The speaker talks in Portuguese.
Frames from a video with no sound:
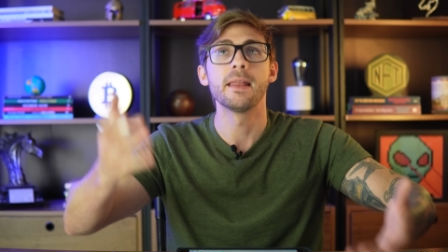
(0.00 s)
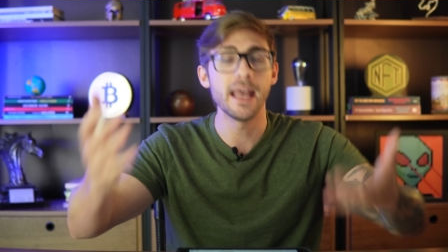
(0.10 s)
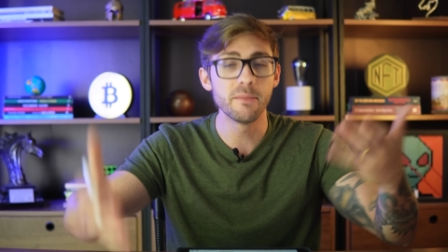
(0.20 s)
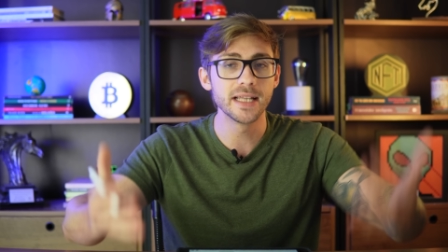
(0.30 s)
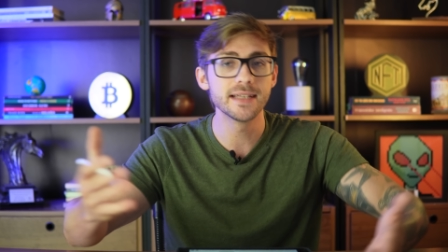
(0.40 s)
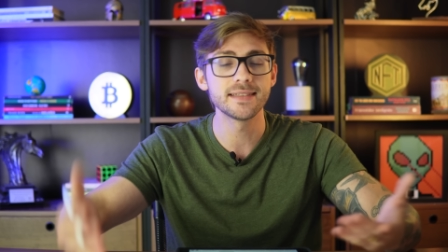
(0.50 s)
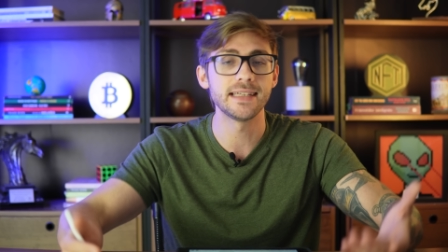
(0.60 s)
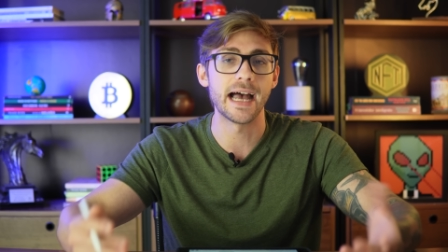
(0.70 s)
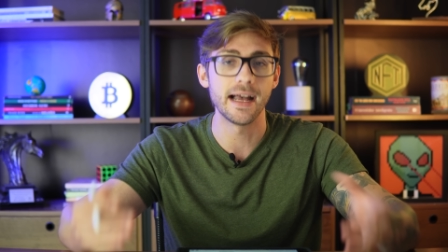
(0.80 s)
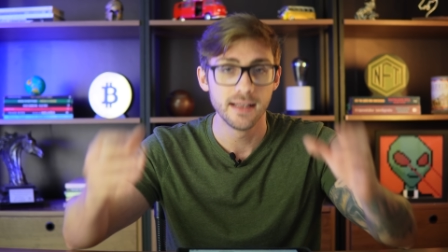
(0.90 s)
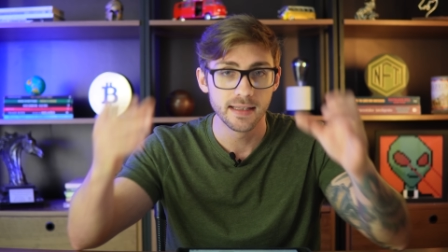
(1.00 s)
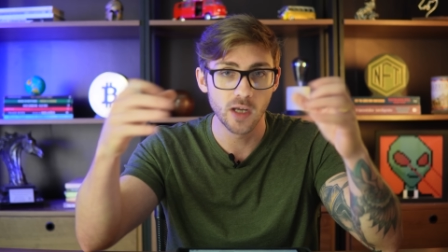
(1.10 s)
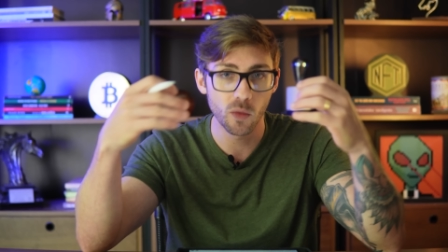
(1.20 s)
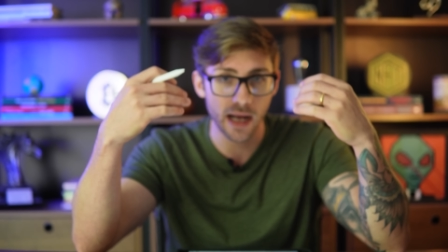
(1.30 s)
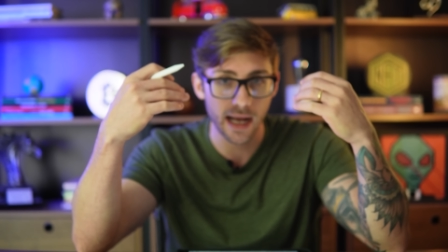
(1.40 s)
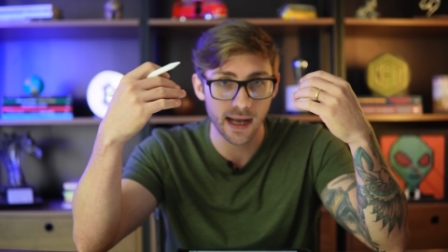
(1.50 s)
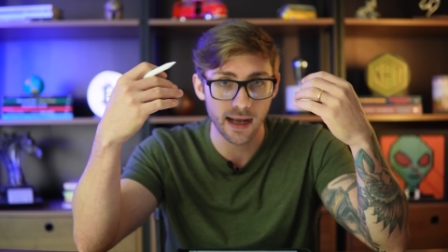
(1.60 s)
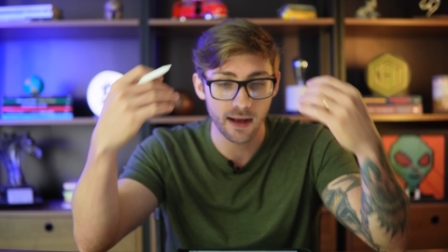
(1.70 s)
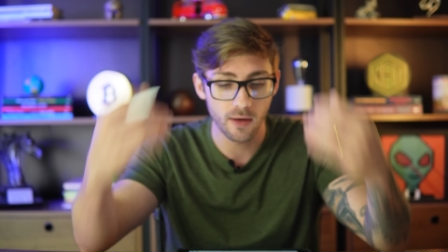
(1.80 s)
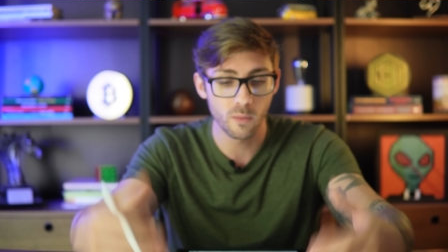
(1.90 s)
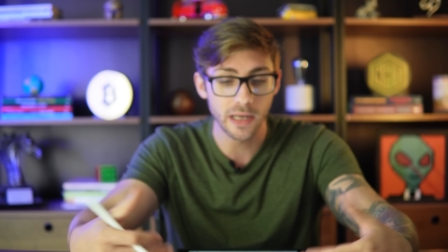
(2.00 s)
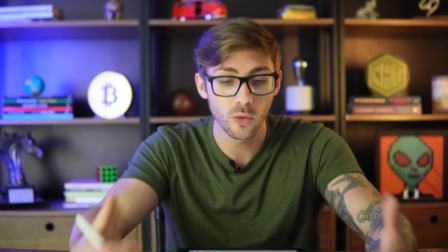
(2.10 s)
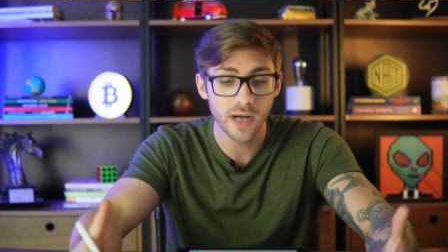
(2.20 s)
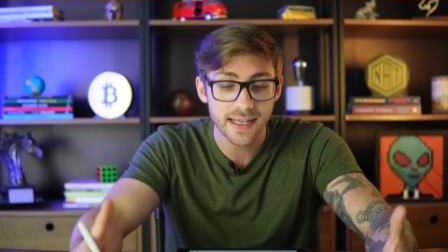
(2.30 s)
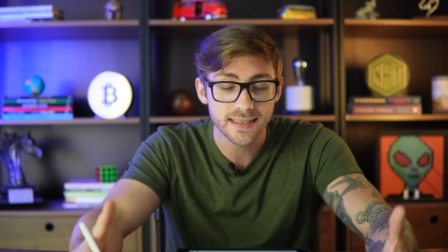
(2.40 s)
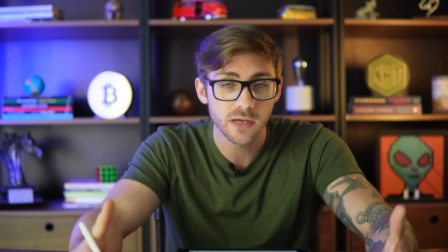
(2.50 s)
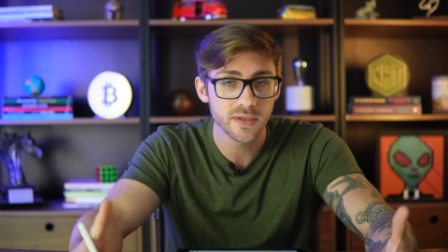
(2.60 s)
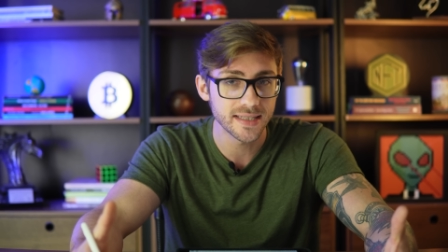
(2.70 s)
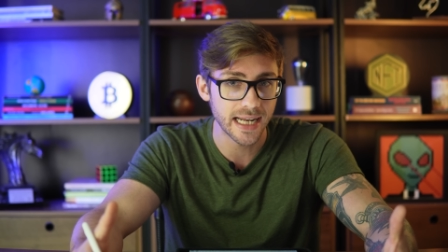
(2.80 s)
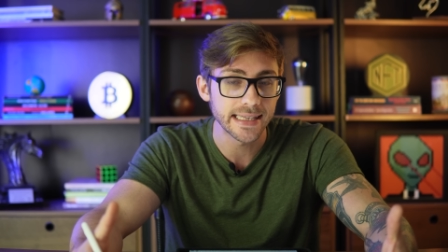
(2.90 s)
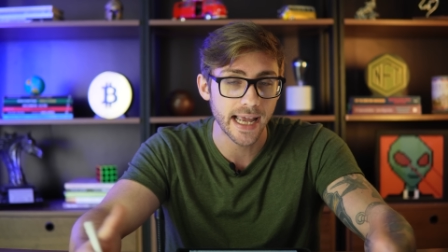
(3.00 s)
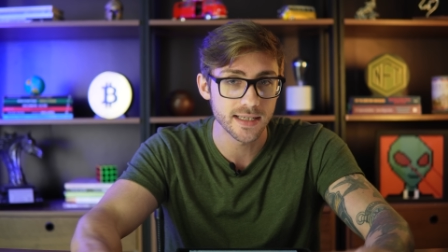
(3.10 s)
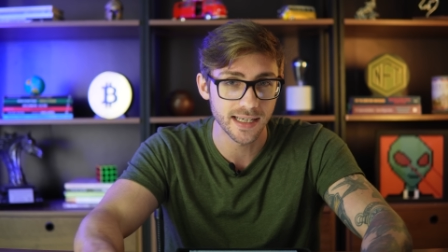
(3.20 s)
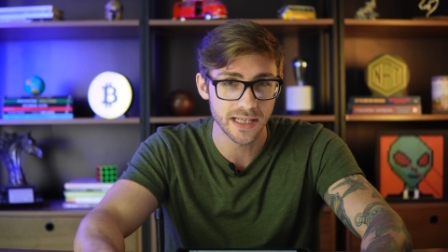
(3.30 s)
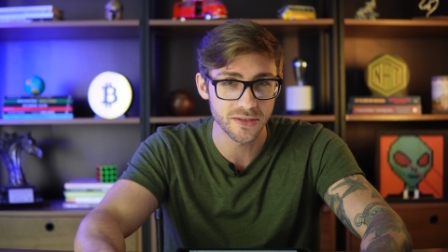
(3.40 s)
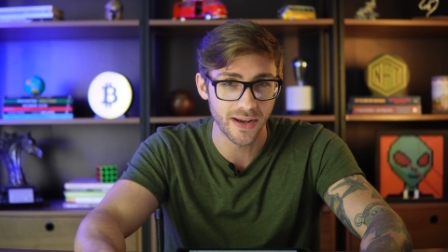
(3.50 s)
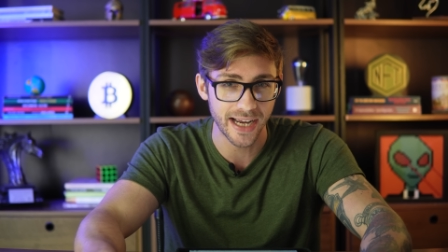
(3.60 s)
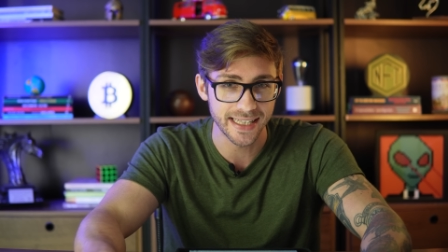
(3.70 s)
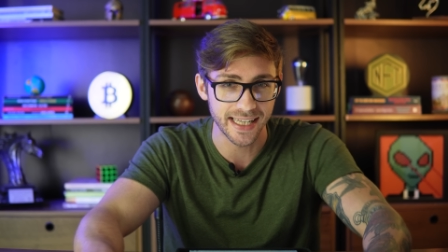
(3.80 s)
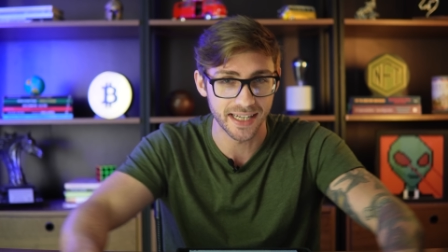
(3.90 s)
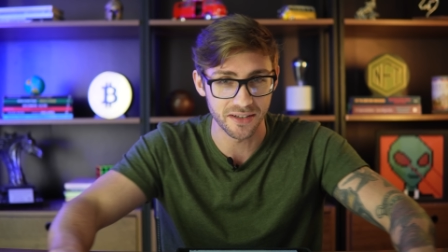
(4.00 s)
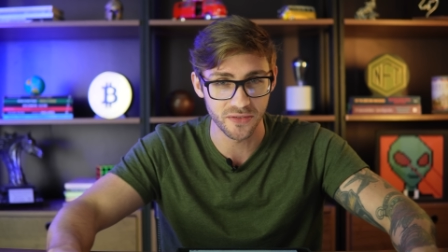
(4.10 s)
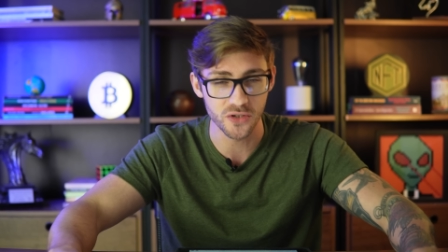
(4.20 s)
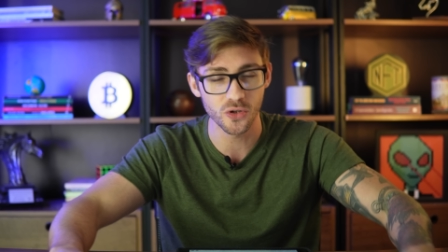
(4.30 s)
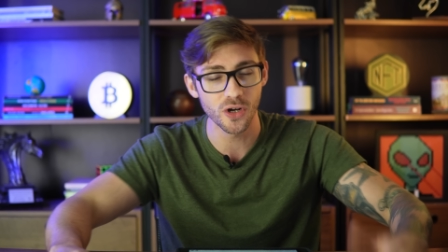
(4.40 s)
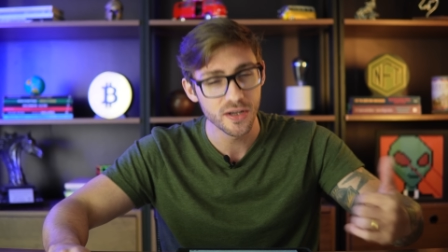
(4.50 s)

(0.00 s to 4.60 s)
rebalancear, ter uma, uma alocação estratégica na sua carteira. Fechou?